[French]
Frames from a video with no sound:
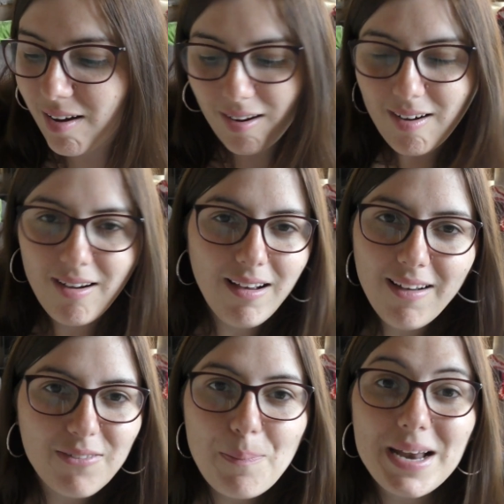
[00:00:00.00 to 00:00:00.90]

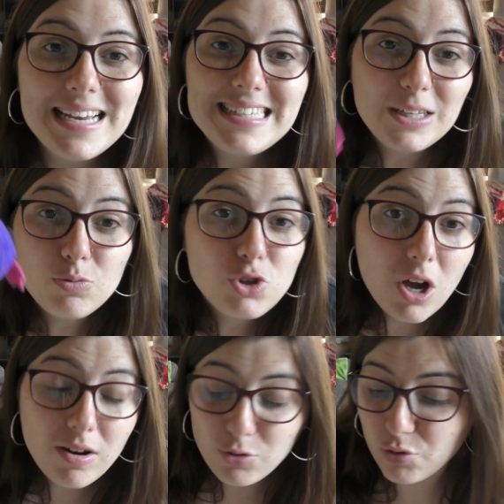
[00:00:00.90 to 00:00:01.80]
euh, on va pas le laisser tout
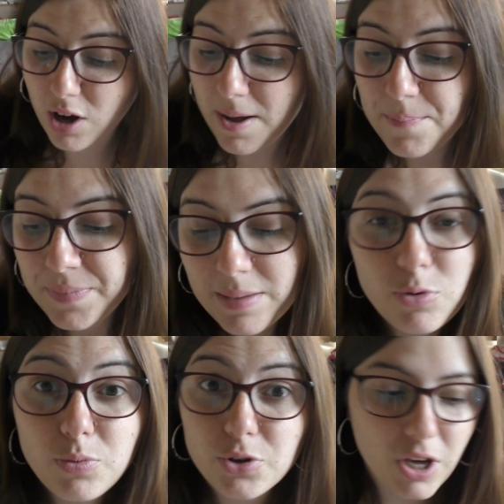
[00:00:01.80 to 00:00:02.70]
seul, tu vois,
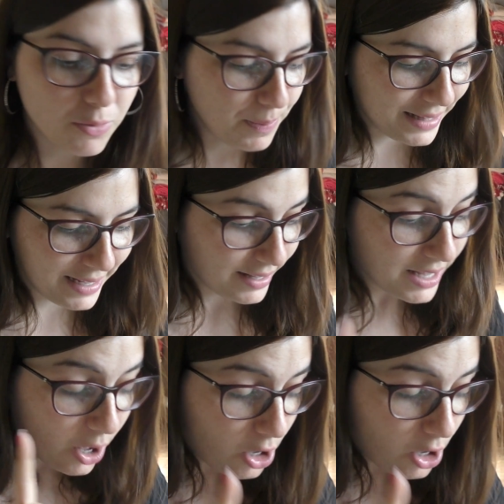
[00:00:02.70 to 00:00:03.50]
mon bon cœur me perdra.